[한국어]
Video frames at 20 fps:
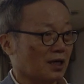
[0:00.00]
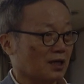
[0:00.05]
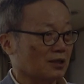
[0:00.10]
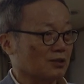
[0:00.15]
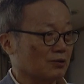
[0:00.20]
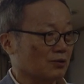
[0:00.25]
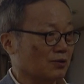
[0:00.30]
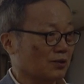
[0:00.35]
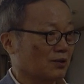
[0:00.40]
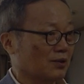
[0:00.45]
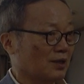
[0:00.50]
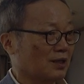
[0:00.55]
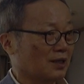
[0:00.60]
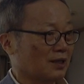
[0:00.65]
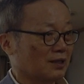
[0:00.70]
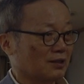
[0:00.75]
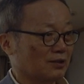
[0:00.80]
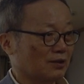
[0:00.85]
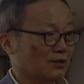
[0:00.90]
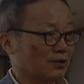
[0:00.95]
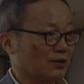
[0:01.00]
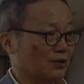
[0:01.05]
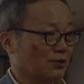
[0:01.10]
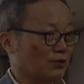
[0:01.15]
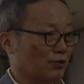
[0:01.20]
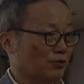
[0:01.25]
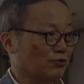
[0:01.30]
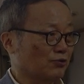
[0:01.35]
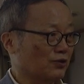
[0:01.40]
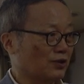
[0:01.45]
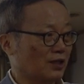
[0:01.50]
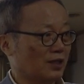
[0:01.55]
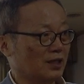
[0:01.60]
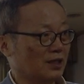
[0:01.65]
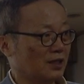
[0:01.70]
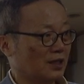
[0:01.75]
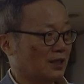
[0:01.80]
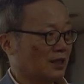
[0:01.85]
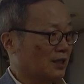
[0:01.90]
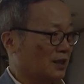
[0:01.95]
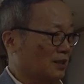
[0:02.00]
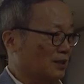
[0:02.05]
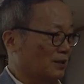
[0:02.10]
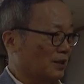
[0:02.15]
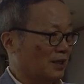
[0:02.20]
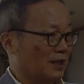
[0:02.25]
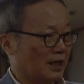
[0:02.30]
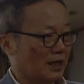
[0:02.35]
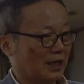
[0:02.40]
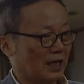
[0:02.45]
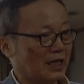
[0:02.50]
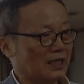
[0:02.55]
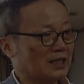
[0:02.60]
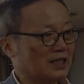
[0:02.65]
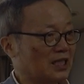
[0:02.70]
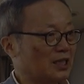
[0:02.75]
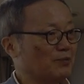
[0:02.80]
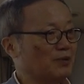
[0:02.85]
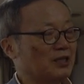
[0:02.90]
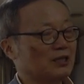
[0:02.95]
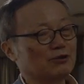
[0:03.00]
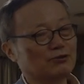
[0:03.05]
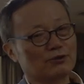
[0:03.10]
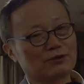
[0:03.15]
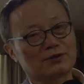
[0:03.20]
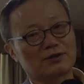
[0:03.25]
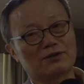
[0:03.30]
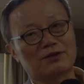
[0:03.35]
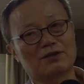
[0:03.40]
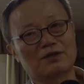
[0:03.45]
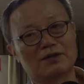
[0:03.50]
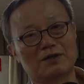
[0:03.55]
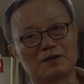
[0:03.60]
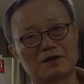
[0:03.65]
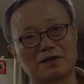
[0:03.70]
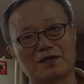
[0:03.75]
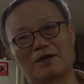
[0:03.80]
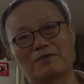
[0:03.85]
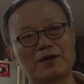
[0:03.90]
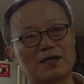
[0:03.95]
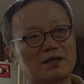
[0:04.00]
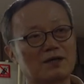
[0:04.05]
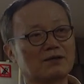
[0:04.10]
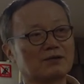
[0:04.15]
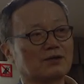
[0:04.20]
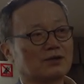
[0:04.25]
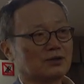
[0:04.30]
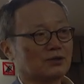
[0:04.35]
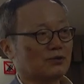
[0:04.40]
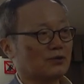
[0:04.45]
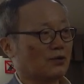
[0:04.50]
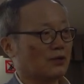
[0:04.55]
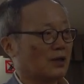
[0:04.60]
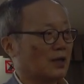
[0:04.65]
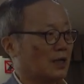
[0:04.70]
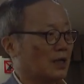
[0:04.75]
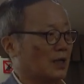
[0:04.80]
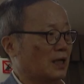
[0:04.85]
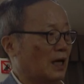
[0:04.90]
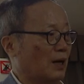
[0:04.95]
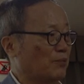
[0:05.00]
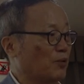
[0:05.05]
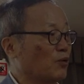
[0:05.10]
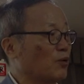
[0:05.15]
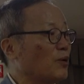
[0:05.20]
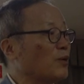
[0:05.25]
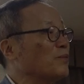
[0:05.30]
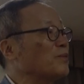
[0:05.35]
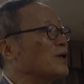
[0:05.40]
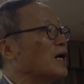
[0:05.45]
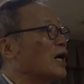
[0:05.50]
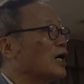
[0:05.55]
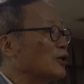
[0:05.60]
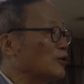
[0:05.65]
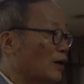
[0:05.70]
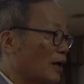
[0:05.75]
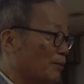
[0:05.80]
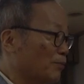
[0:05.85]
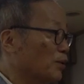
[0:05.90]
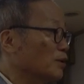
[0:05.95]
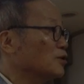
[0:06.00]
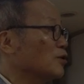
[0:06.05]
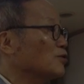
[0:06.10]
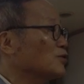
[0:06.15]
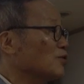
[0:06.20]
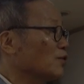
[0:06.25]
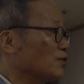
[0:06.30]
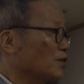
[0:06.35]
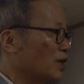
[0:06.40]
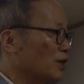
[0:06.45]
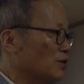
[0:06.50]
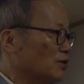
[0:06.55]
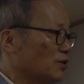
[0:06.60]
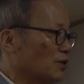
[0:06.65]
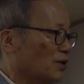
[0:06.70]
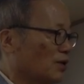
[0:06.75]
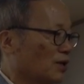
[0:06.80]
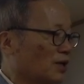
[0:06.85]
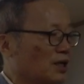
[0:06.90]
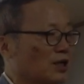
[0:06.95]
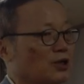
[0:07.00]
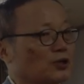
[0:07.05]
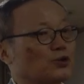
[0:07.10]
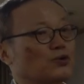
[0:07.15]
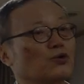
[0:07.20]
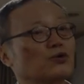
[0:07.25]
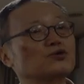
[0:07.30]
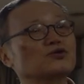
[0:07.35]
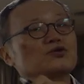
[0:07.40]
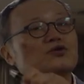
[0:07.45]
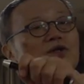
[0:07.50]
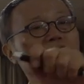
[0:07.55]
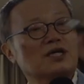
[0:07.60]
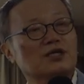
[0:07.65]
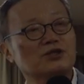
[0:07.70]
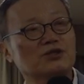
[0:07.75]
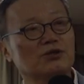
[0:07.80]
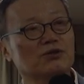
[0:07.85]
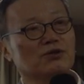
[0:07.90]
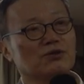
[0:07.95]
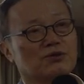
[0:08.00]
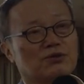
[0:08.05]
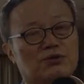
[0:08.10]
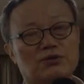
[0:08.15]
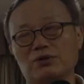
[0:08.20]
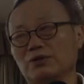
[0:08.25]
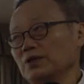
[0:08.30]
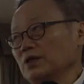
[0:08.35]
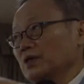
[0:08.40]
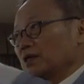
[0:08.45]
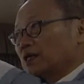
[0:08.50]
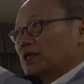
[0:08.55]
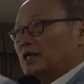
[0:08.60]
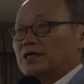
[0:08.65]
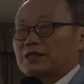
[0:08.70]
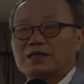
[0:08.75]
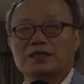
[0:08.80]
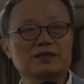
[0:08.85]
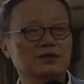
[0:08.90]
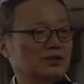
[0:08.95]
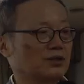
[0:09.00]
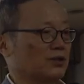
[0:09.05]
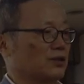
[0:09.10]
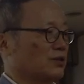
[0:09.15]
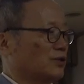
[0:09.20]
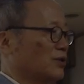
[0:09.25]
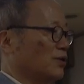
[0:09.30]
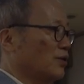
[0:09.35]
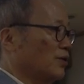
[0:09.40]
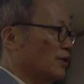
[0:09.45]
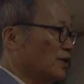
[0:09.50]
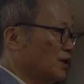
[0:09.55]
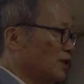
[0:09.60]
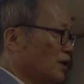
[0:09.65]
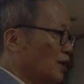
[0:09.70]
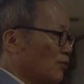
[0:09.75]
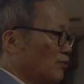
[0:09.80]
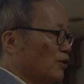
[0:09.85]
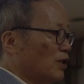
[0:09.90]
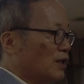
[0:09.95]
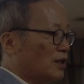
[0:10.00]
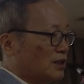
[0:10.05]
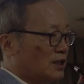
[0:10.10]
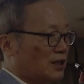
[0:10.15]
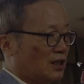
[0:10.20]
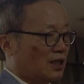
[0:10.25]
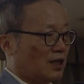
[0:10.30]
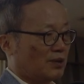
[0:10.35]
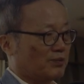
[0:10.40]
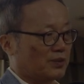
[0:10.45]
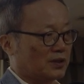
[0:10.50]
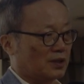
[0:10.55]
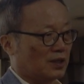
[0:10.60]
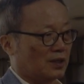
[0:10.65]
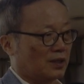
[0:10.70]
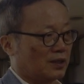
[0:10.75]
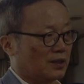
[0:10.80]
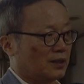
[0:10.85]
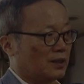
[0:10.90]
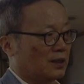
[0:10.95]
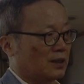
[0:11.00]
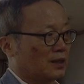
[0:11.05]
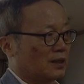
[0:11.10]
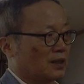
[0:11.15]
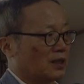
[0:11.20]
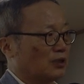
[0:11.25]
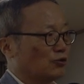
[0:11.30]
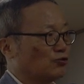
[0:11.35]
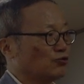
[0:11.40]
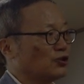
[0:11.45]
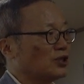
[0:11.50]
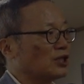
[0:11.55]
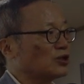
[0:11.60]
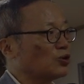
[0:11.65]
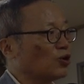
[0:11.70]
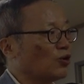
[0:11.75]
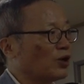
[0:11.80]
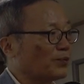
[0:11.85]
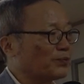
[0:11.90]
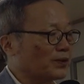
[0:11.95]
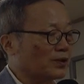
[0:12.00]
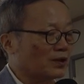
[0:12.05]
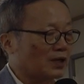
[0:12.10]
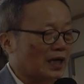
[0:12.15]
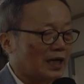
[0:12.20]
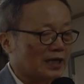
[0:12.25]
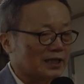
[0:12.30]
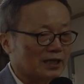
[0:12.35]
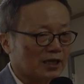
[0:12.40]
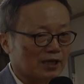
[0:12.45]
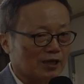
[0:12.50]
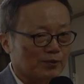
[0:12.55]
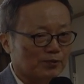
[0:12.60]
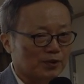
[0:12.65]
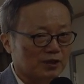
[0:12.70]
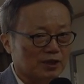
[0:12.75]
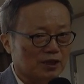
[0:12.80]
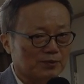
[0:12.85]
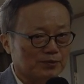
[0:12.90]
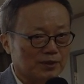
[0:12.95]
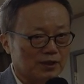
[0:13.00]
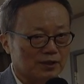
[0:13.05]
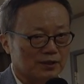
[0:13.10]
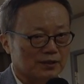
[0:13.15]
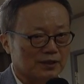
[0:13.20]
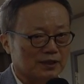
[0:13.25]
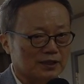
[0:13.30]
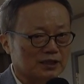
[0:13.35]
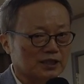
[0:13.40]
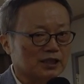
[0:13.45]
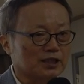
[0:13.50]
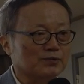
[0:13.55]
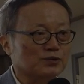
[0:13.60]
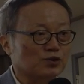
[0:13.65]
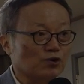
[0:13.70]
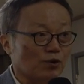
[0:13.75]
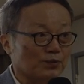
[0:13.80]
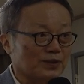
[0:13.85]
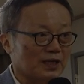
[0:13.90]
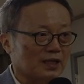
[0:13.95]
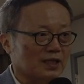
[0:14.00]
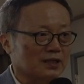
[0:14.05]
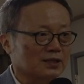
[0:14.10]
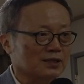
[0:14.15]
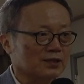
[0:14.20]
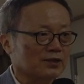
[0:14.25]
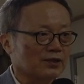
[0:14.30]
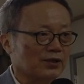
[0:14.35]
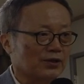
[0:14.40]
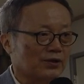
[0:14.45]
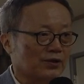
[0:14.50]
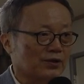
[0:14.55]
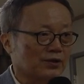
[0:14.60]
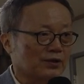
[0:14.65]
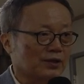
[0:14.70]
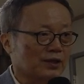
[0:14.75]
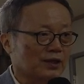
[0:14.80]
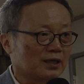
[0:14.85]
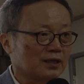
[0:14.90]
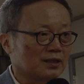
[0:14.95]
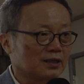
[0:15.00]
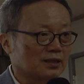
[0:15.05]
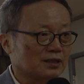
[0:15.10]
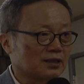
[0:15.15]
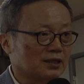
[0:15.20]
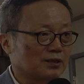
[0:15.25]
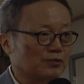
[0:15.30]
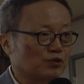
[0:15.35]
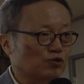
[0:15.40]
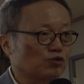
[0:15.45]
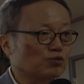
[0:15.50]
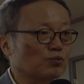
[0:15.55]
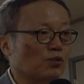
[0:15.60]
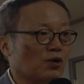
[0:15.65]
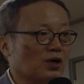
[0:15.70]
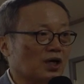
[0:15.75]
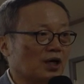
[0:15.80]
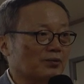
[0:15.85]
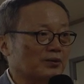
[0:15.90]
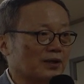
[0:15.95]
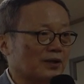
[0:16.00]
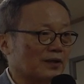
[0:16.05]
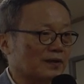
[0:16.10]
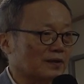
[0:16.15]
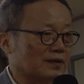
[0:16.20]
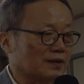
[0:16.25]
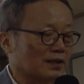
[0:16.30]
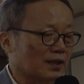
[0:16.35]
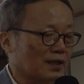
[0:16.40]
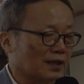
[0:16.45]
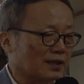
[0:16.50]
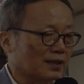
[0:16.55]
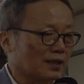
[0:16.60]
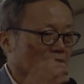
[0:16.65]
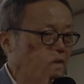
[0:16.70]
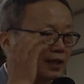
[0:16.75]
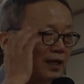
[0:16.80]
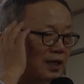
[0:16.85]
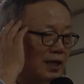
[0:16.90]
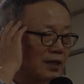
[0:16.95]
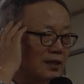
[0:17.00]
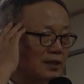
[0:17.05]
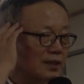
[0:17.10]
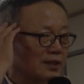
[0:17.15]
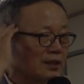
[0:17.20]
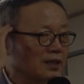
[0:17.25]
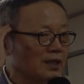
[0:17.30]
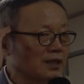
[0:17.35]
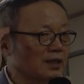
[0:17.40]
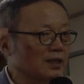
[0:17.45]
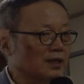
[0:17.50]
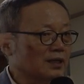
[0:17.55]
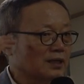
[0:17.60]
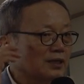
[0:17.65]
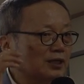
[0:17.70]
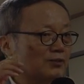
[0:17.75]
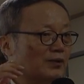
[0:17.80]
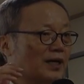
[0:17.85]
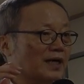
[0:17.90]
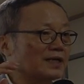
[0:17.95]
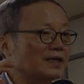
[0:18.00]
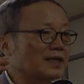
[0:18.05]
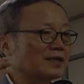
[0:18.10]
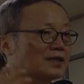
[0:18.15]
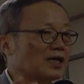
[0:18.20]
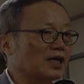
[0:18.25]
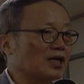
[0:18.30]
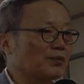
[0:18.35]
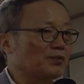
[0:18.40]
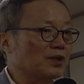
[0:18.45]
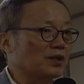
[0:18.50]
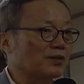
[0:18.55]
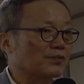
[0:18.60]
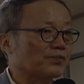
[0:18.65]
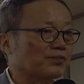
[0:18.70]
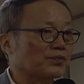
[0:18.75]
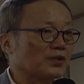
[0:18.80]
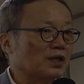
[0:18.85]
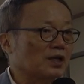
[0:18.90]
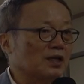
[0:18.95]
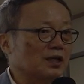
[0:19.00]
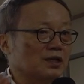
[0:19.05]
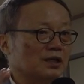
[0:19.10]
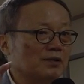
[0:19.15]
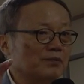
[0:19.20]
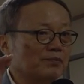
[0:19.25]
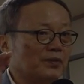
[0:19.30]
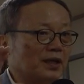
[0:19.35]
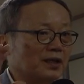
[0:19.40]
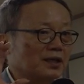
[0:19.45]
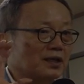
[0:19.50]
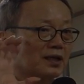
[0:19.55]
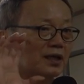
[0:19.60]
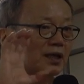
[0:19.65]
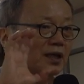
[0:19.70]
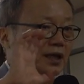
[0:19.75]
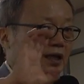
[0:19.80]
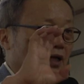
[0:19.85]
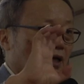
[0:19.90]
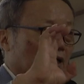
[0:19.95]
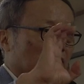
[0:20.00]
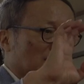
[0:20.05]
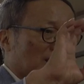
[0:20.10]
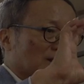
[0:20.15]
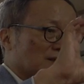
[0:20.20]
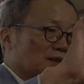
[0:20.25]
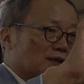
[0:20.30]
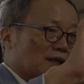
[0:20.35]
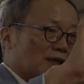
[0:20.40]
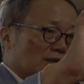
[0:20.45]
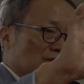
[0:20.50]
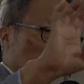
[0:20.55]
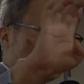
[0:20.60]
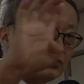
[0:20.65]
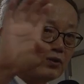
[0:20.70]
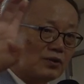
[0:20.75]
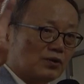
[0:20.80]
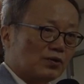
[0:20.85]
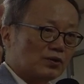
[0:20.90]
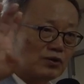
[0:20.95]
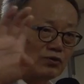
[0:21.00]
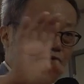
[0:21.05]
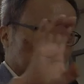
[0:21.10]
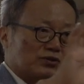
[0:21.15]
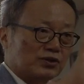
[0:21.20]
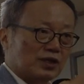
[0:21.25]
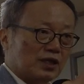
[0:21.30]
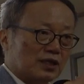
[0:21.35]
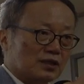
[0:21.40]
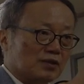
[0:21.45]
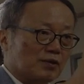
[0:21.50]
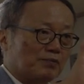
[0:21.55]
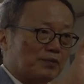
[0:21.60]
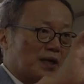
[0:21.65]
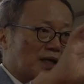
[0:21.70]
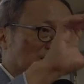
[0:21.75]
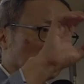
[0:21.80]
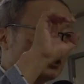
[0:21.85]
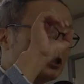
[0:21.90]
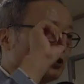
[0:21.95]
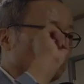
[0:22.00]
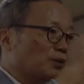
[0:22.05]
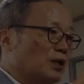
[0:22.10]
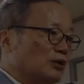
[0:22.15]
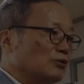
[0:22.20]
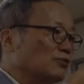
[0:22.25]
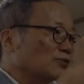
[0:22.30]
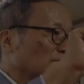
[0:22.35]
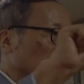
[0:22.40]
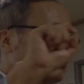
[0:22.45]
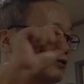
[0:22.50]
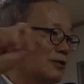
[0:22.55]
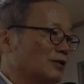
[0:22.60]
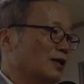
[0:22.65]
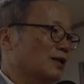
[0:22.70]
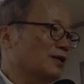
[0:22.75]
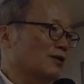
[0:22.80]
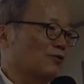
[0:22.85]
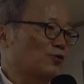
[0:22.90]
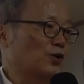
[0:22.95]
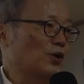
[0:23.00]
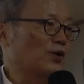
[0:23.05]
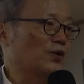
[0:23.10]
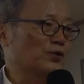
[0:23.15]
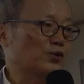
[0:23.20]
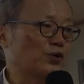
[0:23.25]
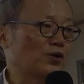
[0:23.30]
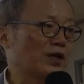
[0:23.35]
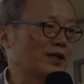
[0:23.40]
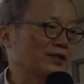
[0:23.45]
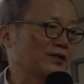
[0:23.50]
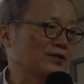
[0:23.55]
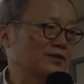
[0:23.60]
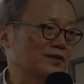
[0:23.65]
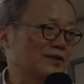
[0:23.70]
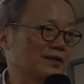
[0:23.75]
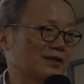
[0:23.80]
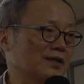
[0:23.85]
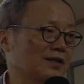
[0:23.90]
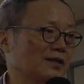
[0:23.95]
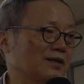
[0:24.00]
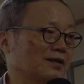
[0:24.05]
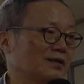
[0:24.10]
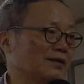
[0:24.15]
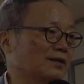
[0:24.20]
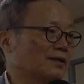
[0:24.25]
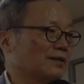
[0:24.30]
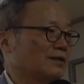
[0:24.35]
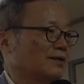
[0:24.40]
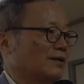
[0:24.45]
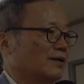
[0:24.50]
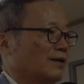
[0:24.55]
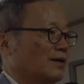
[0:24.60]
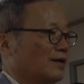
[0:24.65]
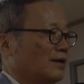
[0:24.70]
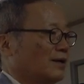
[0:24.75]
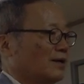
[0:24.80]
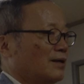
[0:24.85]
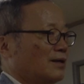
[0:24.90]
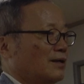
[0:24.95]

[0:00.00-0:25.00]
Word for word: 강의로 여러 교수가 이게 한 팀을 이뤄서 개발한 것이고 모범 강의로 한번 선정돼서 교수들 앉혀놓고 강의한 적이 있어요. 이렇게 우리는 진행합니다. 이게 주제 통합형 강의라건 뭐냐면 지금은 조금 달라졌는데요. 지금 융복합이라고 했는데 옛날에는 이화여대생이면 몇 네 개, 그러니까 다섯 개 정도의 주제에서 반드시 필수로 들어야 하는 교양이 있어요, 이게. 네.